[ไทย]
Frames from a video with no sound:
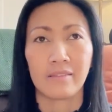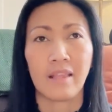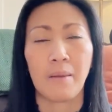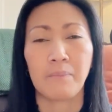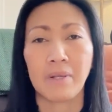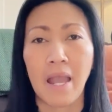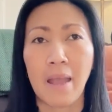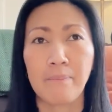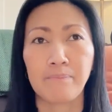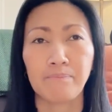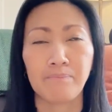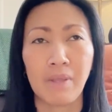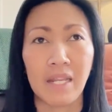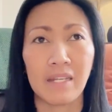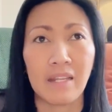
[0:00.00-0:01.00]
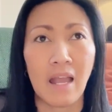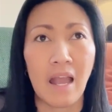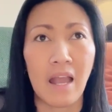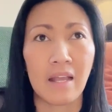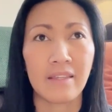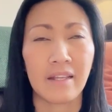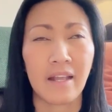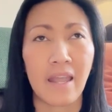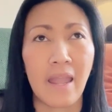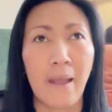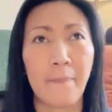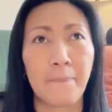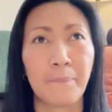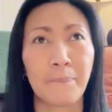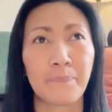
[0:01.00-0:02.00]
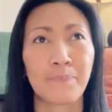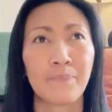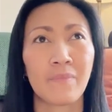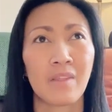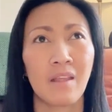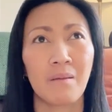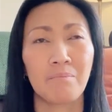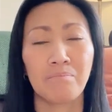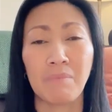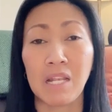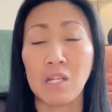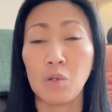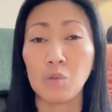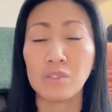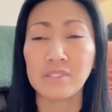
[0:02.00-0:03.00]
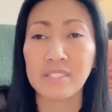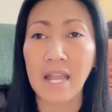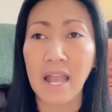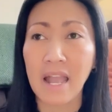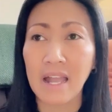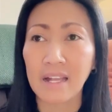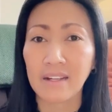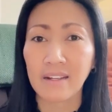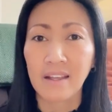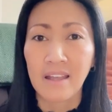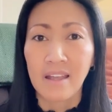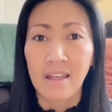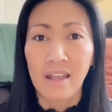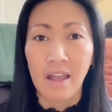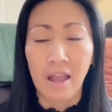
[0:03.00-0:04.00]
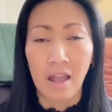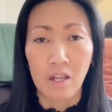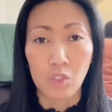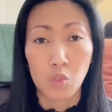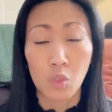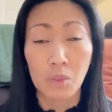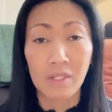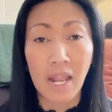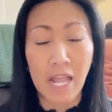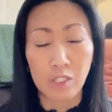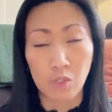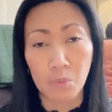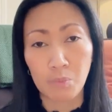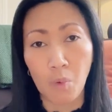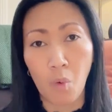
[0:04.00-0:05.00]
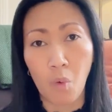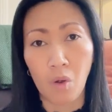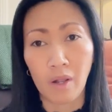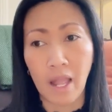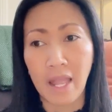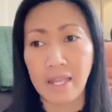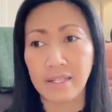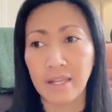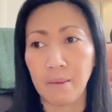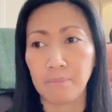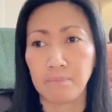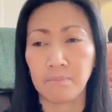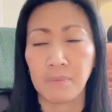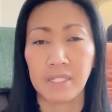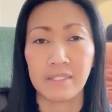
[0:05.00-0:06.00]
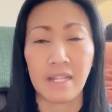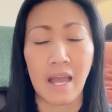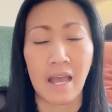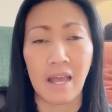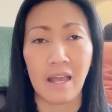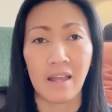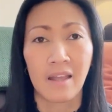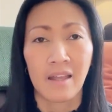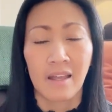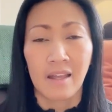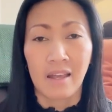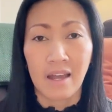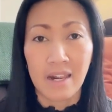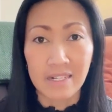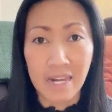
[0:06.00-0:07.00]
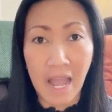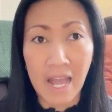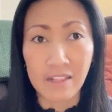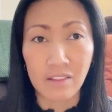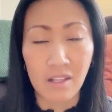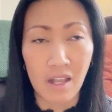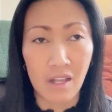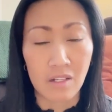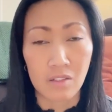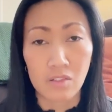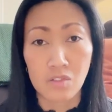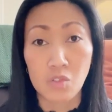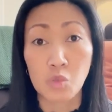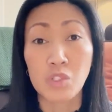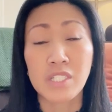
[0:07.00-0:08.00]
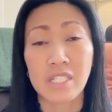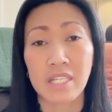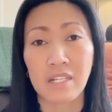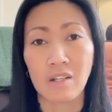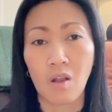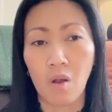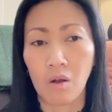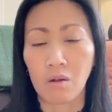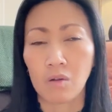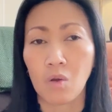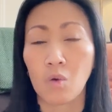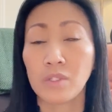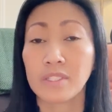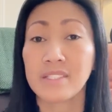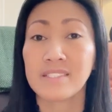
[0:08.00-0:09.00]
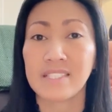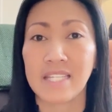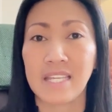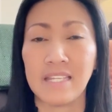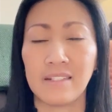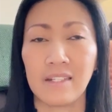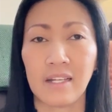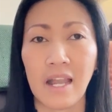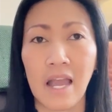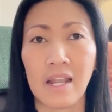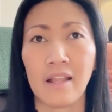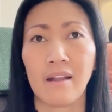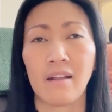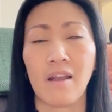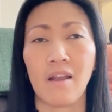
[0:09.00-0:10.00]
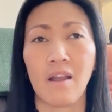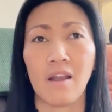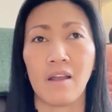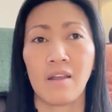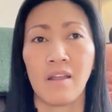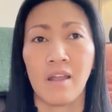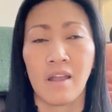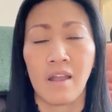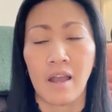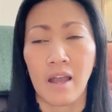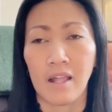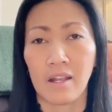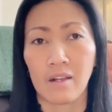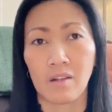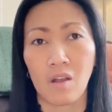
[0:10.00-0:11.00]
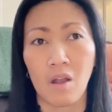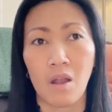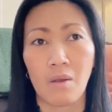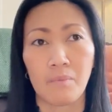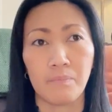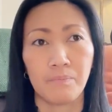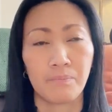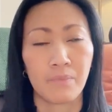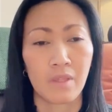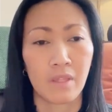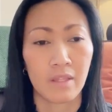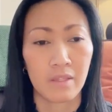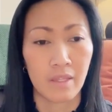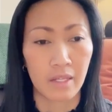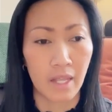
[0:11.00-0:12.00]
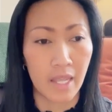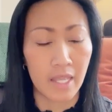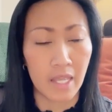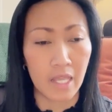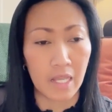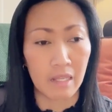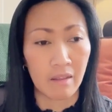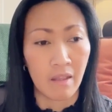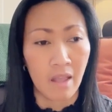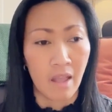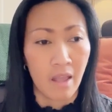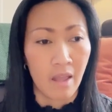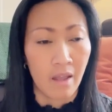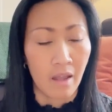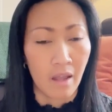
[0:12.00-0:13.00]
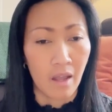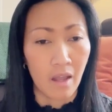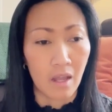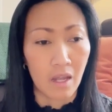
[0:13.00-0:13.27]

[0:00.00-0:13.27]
ทำงานเป็นอ่ายังไงอ่ะเป็นลูกจ้างหลายชั่วโมงให้กับบรรดาร้านซูชิของคนจีนนะคะ แล้วก็แล้วก็ยังไงอีกอ